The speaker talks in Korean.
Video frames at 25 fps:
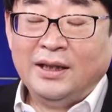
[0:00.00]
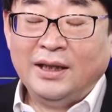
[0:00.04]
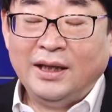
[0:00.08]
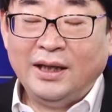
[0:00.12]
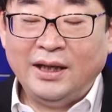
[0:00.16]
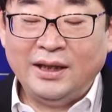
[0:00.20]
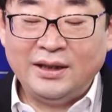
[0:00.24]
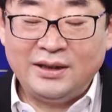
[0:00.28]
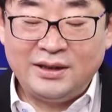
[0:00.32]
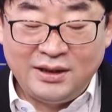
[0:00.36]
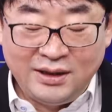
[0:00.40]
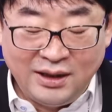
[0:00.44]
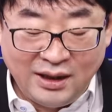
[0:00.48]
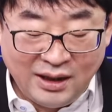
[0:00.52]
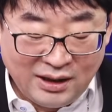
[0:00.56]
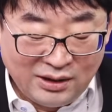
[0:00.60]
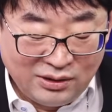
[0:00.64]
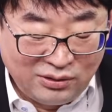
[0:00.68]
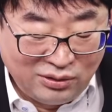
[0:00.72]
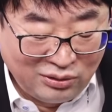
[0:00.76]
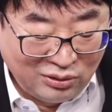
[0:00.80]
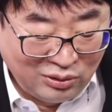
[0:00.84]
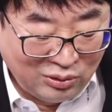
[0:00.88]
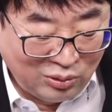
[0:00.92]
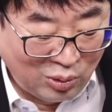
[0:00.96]
네, 신의 한
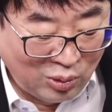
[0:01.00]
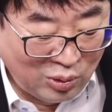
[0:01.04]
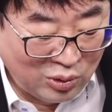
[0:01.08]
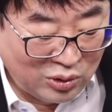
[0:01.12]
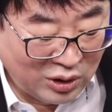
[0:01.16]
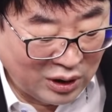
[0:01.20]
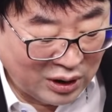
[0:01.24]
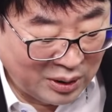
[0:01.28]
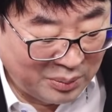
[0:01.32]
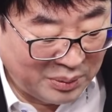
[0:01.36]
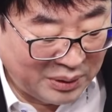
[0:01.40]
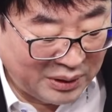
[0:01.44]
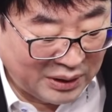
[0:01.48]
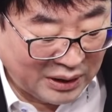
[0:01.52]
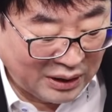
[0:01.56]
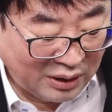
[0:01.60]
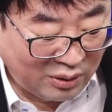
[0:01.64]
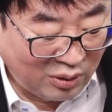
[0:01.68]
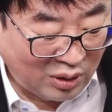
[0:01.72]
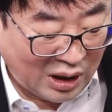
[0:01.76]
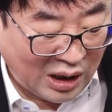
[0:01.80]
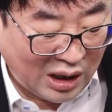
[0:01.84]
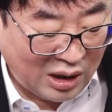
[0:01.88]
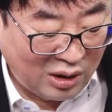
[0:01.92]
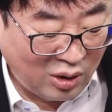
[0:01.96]
수는 공정합니다.
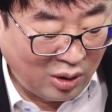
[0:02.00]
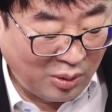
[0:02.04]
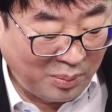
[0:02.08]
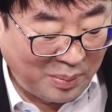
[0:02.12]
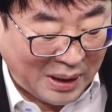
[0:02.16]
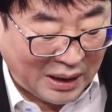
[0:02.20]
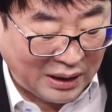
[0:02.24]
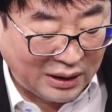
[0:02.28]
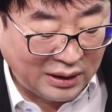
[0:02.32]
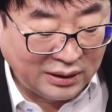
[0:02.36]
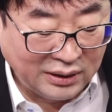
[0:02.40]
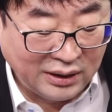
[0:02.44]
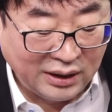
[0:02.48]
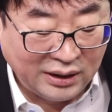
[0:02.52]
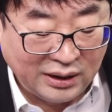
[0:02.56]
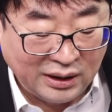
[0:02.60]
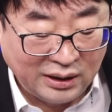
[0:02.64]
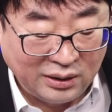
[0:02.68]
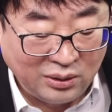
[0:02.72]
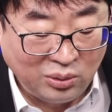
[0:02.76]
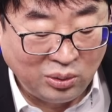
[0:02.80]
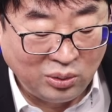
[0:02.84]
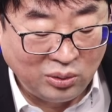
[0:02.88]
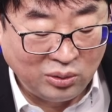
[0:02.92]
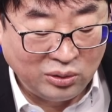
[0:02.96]
과거 박근혜
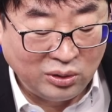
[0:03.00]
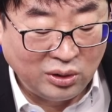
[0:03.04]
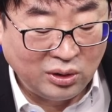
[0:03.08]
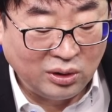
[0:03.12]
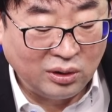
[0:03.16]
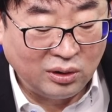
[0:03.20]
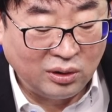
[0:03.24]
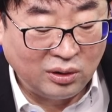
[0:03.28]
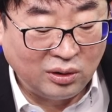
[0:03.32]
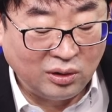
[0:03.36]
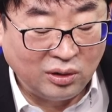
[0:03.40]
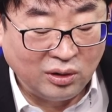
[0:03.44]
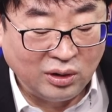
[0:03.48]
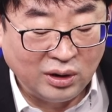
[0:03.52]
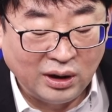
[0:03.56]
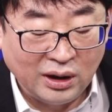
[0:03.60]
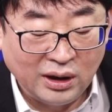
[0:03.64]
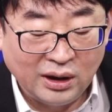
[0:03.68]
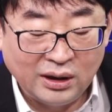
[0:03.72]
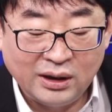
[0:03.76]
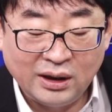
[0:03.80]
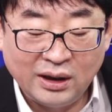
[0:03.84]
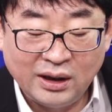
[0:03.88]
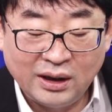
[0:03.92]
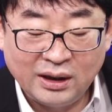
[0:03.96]

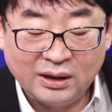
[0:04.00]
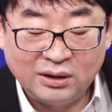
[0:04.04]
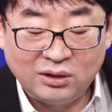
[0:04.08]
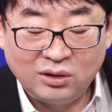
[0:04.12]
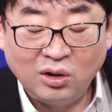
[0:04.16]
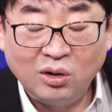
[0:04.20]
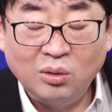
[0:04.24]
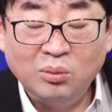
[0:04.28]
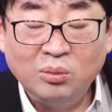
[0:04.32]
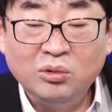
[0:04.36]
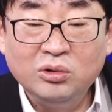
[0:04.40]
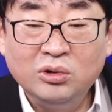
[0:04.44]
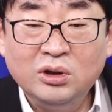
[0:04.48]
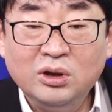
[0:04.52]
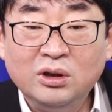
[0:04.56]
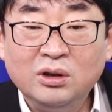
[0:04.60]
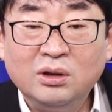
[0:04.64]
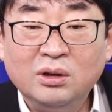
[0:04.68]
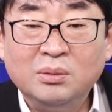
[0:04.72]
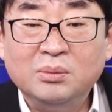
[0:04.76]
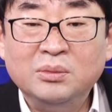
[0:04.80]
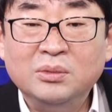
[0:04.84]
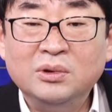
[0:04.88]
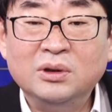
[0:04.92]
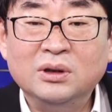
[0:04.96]
대통령에 대한
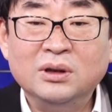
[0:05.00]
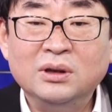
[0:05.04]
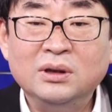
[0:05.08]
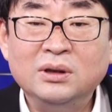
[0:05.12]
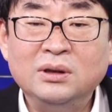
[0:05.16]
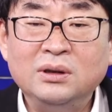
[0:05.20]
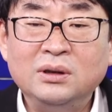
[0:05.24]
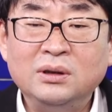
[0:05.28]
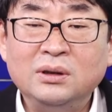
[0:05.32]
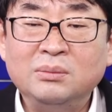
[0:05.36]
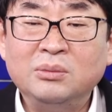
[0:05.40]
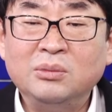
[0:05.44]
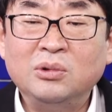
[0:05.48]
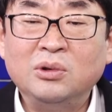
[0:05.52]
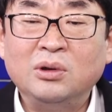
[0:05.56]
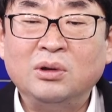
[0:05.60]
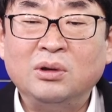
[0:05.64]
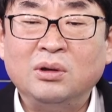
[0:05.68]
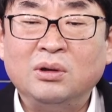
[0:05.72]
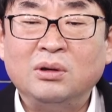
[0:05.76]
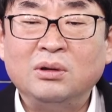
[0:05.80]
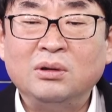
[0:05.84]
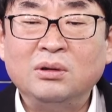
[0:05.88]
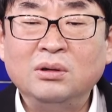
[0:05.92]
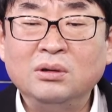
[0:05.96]
터무니없는
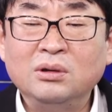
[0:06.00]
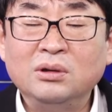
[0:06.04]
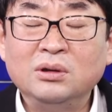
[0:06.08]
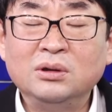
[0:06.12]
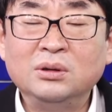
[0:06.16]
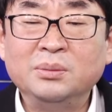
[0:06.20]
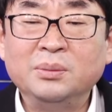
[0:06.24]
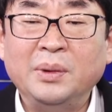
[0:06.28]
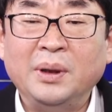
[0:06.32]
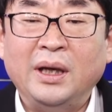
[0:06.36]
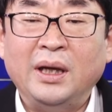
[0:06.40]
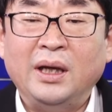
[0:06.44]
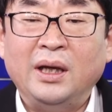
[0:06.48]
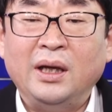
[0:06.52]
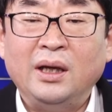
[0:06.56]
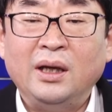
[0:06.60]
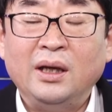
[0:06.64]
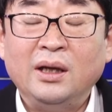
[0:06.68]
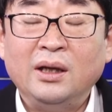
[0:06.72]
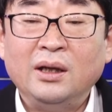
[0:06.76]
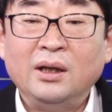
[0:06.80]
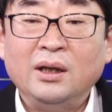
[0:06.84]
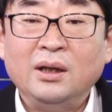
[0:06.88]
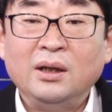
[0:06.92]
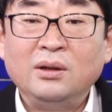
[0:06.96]
뭐 음해
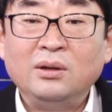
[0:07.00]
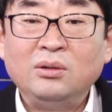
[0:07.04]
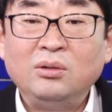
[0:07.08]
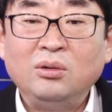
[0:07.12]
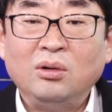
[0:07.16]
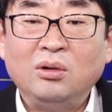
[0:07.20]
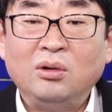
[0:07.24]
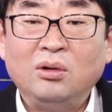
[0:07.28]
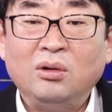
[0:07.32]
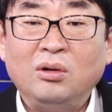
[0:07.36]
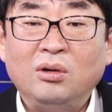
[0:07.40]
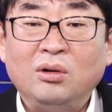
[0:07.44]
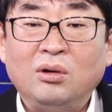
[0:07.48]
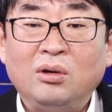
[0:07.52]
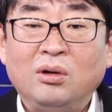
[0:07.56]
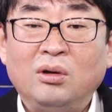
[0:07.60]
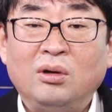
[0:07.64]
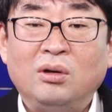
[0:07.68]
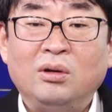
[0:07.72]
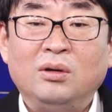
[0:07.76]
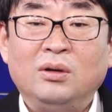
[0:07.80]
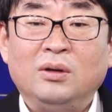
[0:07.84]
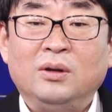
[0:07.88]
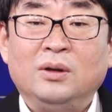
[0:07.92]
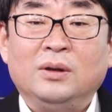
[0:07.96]

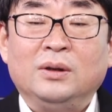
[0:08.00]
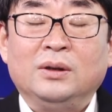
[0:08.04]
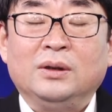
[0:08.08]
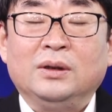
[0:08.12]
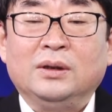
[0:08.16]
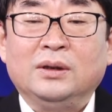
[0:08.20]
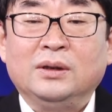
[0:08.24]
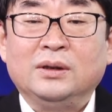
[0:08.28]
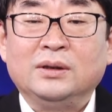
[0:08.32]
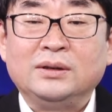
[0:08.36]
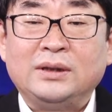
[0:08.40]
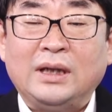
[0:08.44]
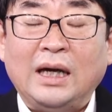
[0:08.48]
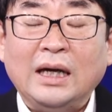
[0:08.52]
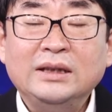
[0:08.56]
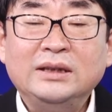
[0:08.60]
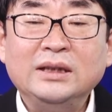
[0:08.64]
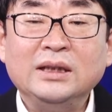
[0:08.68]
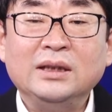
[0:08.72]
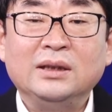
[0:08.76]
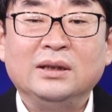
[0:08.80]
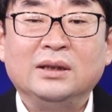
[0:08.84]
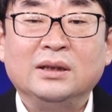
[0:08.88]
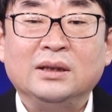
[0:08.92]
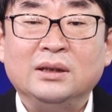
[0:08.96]
또 어,
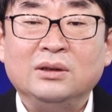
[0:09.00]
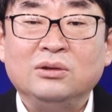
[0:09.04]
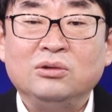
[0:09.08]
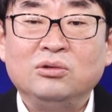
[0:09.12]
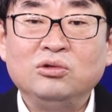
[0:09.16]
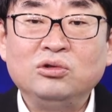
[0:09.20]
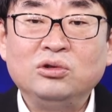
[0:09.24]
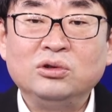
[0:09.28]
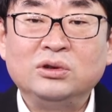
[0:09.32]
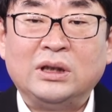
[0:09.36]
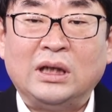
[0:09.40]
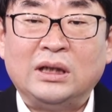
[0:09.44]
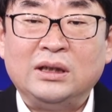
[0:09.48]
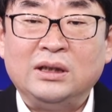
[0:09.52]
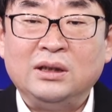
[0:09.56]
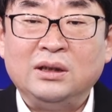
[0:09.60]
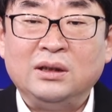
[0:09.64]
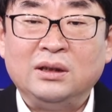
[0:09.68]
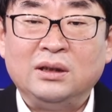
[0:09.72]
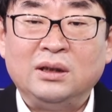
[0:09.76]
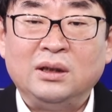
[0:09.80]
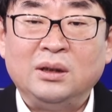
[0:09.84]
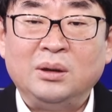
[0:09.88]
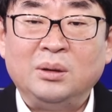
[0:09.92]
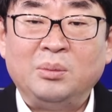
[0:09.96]
사진들, 누드
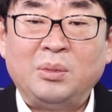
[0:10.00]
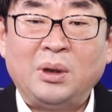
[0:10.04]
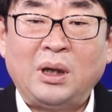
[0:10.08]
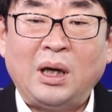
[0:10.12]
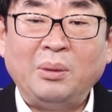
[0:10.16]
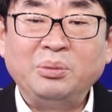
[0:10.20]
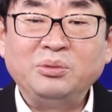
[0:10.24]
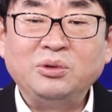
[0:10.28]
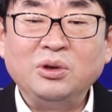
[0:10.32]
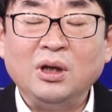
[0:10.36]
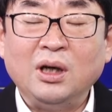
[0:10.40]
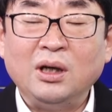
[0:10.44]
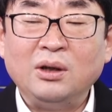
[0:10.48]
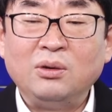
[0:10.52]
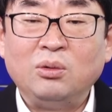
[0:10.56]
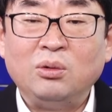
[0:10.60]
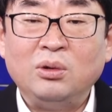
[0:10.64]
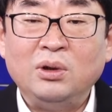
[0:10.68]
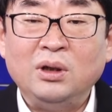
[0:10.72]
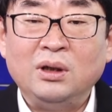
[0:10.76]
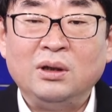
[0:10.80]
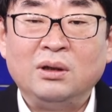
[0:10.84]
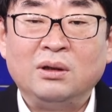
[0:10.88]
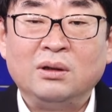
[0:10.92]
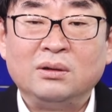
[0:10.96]
사진들, 합석에서
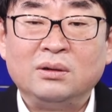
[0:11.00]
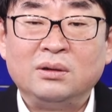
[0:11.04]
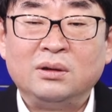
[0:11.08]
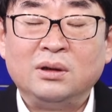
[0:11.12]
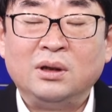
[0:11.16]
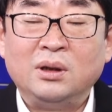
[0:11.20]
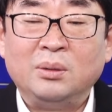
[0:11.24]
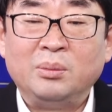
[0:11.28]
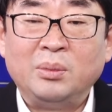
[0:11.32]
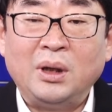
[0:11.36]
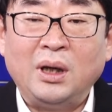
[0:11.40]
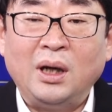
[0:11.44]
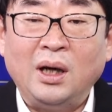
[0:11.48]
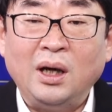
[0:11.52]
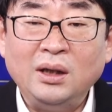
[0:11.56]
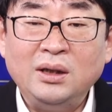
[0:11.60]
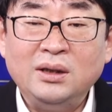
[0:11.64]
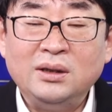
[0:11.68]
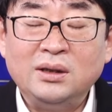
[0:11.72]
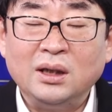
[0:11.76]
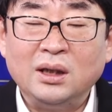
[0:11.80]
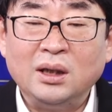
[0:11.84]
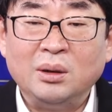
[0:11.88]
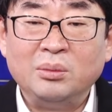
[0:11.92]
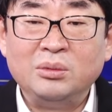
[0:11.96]
올린 것들, 막 이
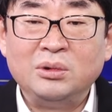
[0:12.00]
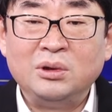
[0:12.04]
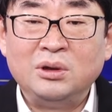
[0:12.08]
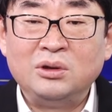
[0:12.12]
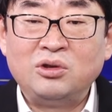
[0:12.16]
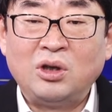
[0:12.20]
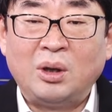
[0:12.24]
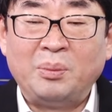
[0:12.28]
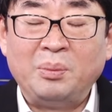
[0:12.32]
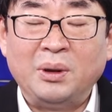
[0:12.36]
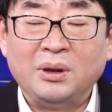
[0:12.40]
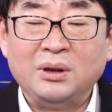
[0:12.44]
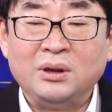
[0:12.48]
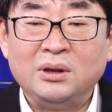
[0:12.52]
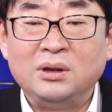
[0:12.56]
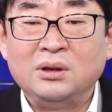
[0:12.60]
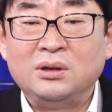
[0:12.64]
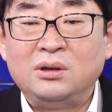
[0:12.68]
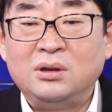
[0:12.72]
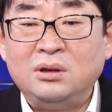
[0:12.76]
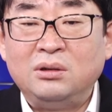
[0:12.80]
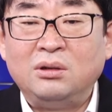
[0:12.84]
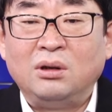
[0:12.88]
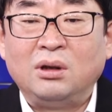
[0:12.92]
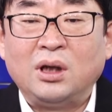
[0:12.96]
사람들 좌파들은
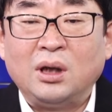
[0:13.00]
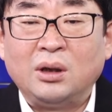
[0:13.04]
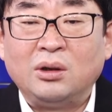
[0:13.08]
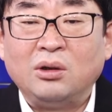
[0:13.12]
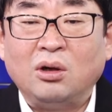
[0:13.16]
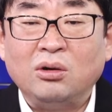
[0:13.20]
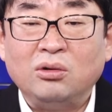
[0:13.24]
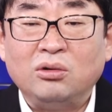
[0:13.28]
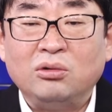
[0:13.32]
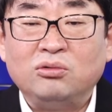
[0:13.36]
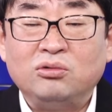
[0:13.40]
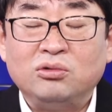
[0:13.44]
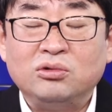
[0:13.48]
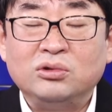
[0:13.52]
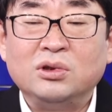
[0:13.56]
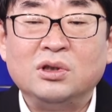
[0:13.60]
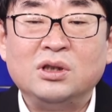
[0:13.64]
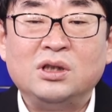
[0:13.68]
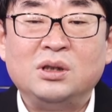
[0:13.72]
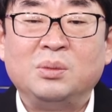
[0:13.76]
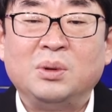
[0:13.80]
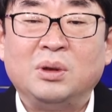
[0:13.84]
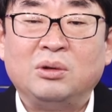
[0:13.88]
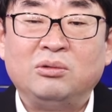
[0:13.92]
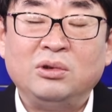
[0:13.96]
즐겁게 떠들고
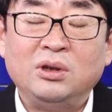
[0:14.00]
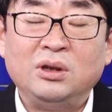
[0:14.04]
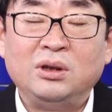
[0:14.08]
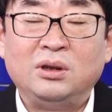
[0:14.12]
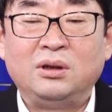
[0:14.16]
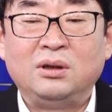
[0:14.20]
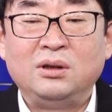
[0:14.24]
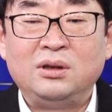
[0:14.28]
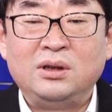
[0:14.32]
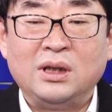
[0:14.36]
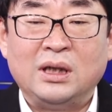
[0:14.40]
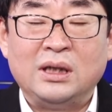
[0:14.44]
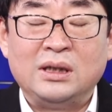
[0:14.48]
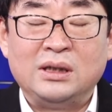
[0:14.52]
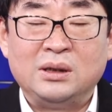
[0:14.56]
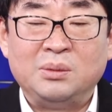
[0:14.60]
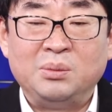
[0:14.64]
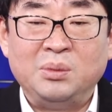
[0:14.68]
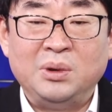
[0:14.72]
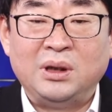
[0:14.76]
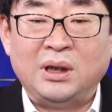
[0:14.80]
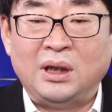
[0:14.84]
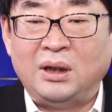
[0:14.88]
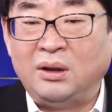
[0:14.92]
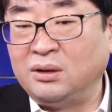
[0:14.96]
웃었지만 우린 그렇지
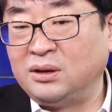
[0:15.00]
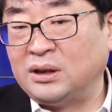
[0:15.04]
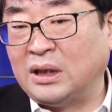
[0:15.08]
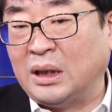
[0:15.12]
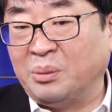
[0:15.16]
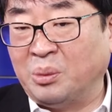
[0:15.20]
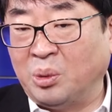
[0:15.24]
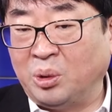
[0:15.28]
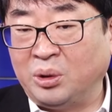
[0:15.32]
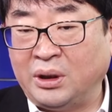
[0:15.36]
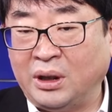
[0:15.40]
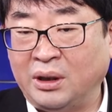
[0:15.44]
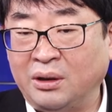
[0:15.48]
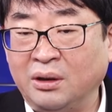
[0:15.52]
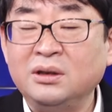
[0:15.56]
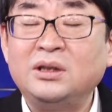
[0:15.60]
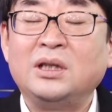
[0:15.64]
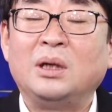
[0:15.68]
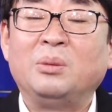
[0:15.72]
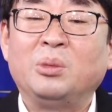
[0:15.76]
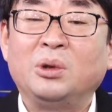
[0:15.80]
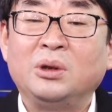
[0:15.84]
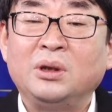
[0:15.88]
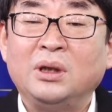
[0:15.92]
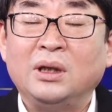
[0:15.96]
않습니다. 이거 잘못된 건
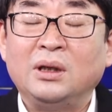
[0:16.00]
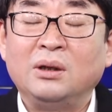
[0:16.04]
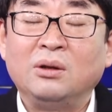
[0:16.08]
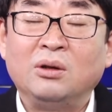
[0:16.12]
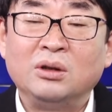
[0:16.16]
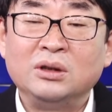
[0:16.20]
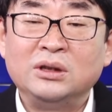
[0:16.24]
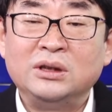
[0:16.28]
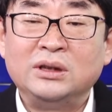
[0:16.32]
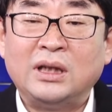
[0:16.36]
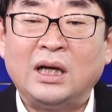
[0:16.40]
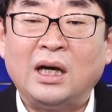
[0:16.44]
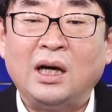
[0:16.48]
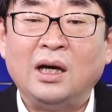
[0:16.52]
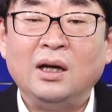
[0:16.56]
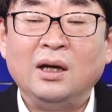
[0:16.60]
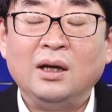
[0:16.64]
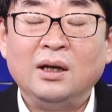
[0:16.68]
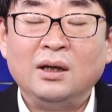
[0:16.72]
잘못된 것이다.